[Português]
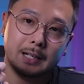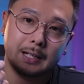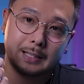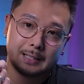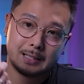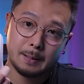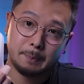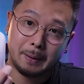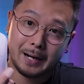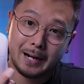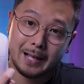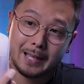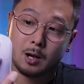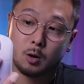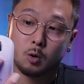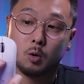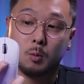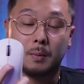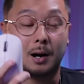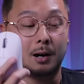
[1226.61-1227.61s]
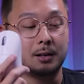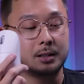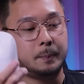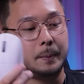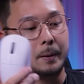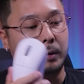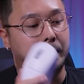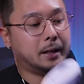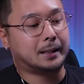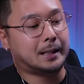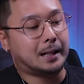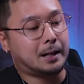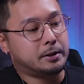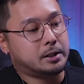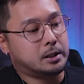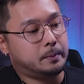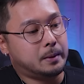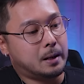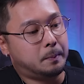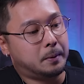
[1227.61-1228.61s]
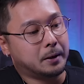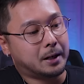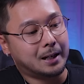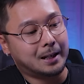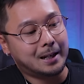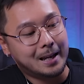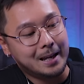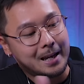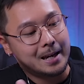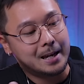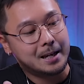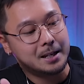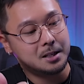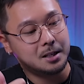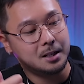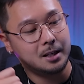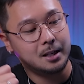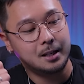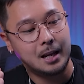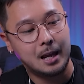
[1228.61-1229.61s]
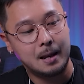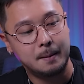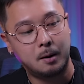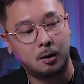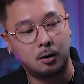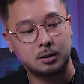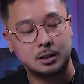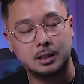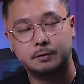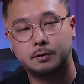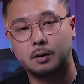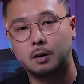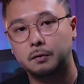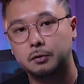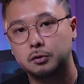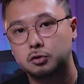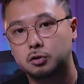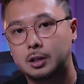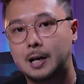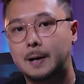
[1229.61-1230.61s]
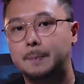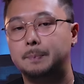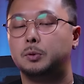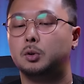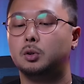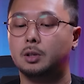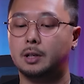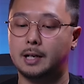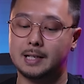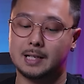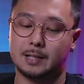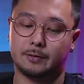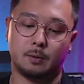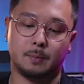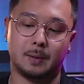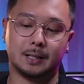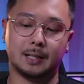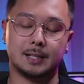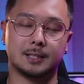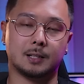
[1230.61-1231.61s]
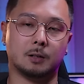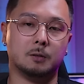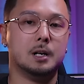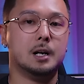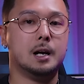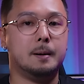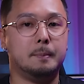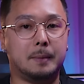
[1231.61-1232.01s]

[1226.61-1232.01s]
separe aí algum mouse para conectar na USB, porque nem rede e nem mouse vão funcionar durante a formatação,